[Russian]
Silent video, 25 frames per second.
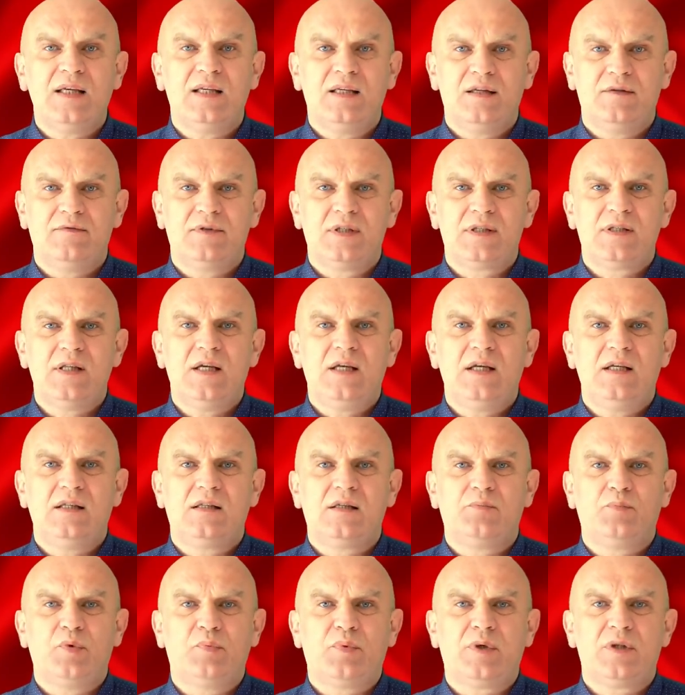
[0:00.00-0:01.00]
И вы
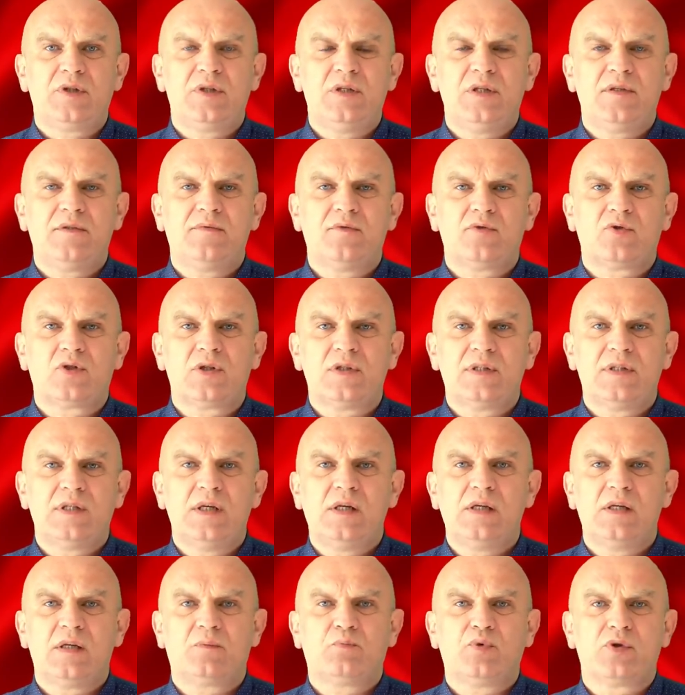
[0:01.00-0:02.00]
знаете, по прошествии
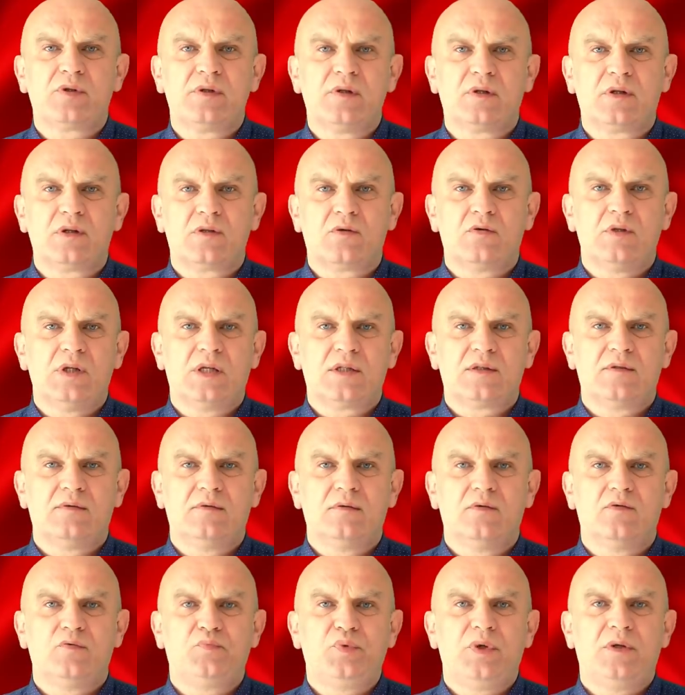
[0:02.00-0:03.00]
шести лет после
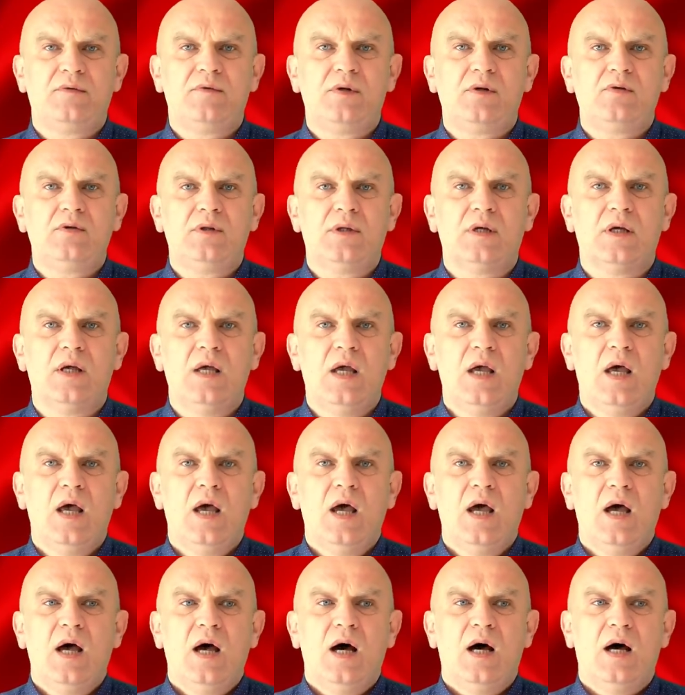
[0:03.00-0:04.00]
государственного переворота
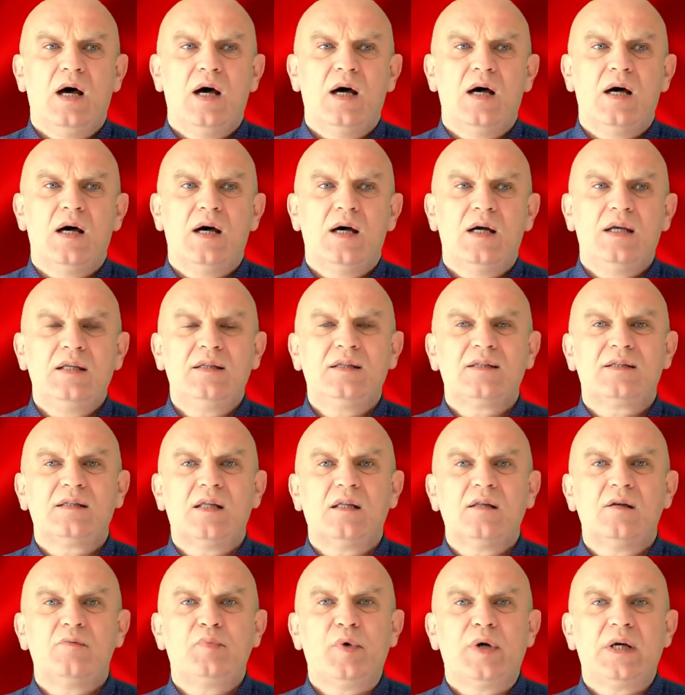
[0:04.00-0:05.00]
а, это
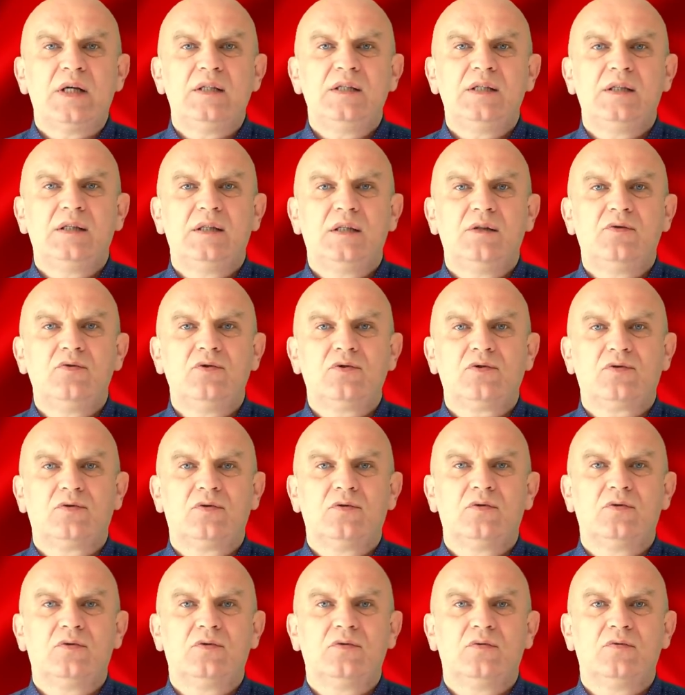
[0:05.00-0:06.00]
стало походить на то,
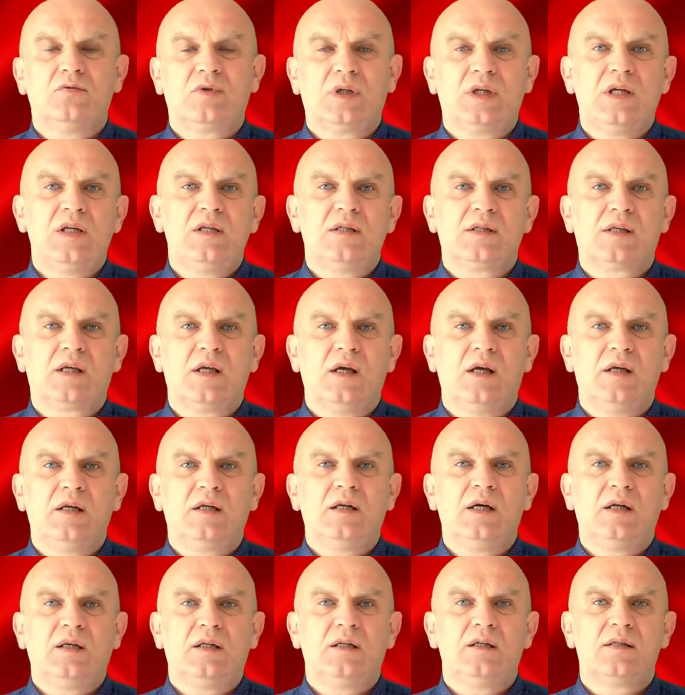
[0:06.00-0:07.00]
что украинские
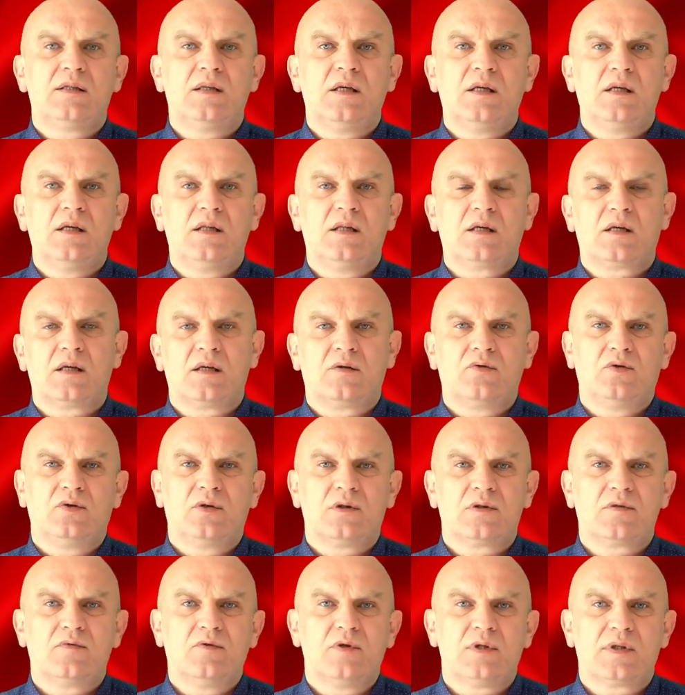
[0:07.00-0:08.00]
олигархи сели на
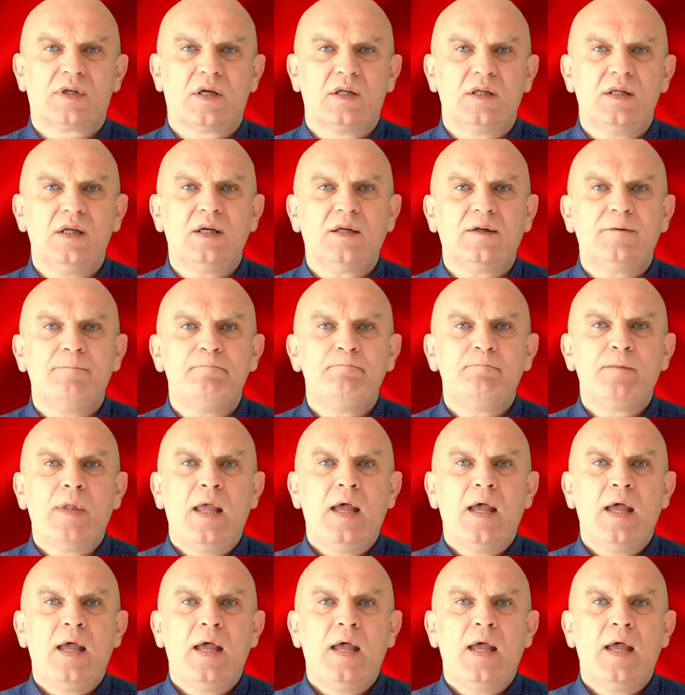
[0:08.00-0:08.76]
какой-то свой сходняк,